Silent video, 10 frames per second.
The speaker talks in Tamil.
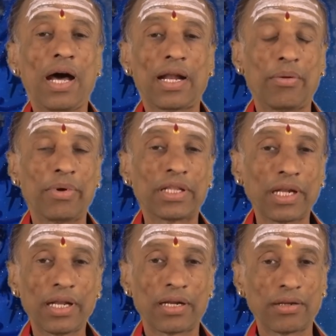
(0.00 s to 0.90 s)
ஆறாம்
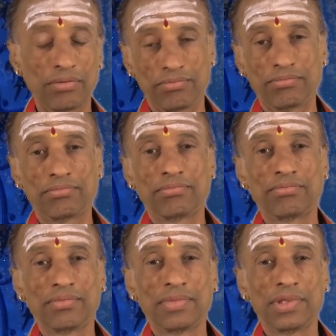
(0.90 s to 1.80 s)
இடத்தில் இருக்கிறது
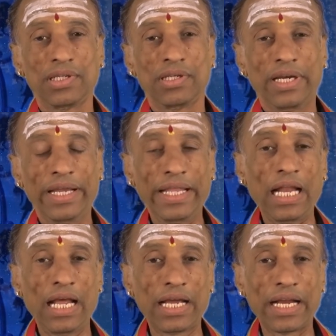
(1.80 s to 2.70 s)

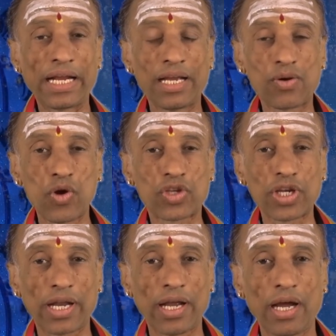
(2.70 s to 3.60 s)
இதெல்லாம் கிரக
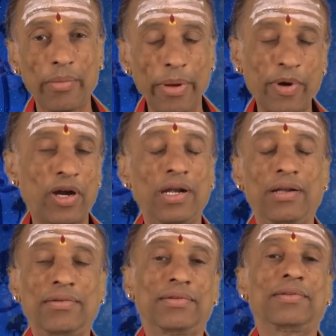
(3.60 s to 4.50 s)
கோச்சார அமைப்புகள்
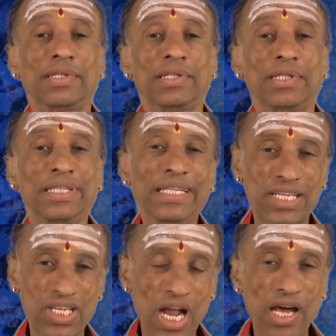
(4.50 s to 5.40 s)
இந்த
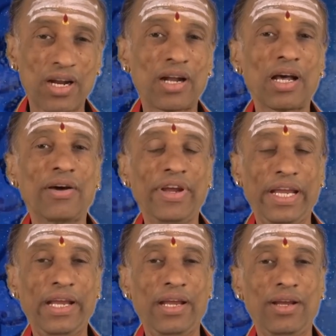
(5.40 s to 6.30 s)
சாரன்னாவே
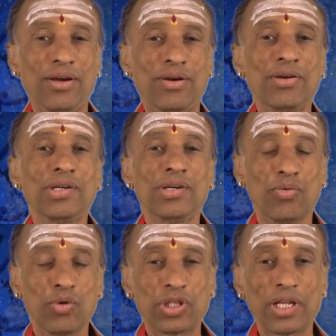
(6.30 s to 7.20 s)

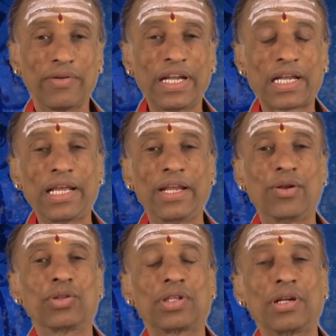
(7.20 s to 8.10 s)
ஒருத்தர் வீட்டில்
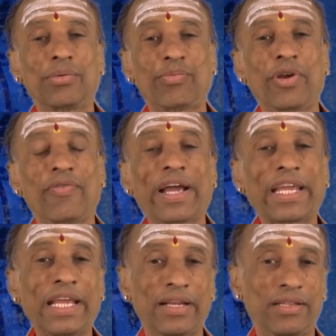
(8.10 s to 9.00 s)
இன்னொருத்தர் போய்
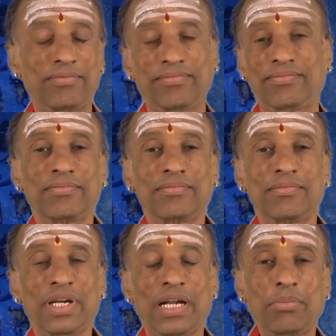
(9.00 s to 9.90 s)
வாங்கிக்கிறது
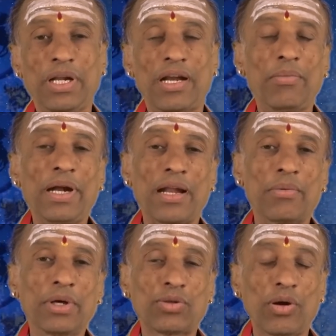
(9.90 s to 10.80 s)
இப்போ நண்பர்கள் மேலே
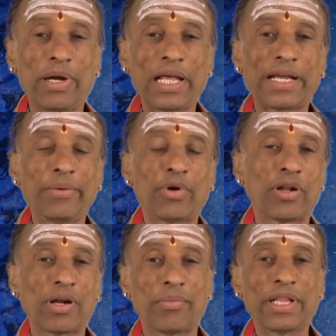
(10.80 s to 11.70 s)
நம்ம தோல் மேலே கை
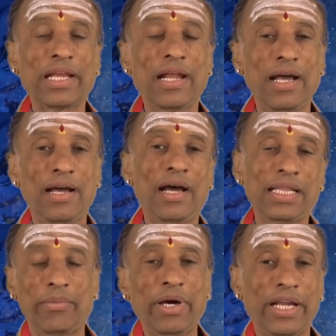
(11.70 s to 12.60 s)
போட்டு இருக்கோம் பார்த்திங்களா
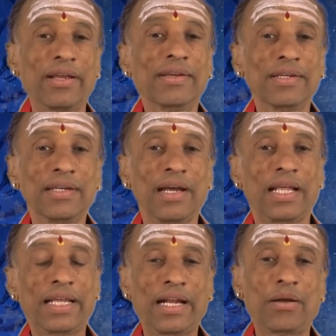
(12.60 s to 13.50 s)
அந்த மாதிரி
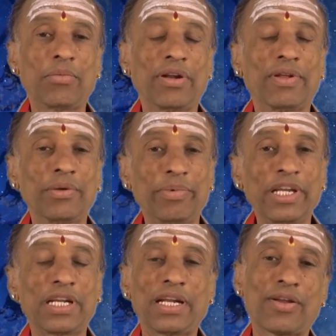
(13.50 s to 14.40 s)
அந்த நண்பன் வந்து
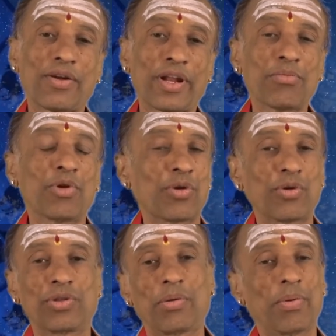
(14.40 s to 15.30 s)
பேசிகிட்டு இருக்கிற வரைக்கும் முட்டு
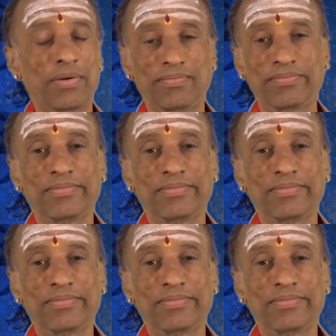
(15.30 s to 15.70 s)
கொடுத்துட்ருப்போம்